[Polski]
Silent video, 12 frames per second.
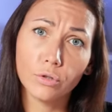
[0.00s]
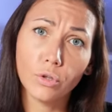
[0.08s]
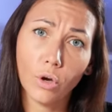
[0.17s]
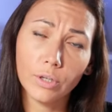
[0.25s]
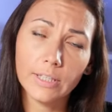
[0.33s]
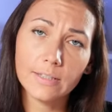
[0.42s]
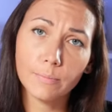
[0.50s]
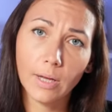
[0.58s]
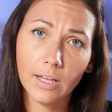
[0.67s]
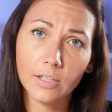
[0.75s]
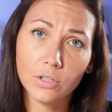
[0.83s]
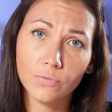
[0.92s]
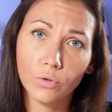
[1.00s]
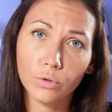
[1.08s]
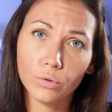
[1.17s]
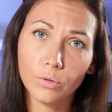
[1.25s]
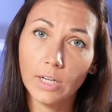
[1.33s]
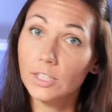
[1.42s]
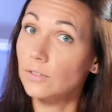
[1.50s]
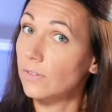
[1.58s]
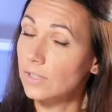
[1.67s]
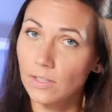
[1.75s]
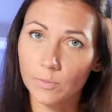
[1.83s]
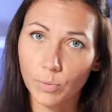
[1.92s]
to jest maleństwo, które się
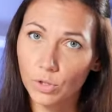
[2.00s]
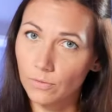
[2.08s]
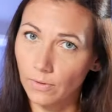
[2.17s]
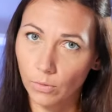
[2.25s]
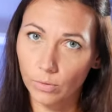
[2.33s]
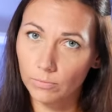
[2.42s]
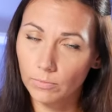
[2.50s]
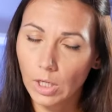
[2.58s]
nie spodziewało,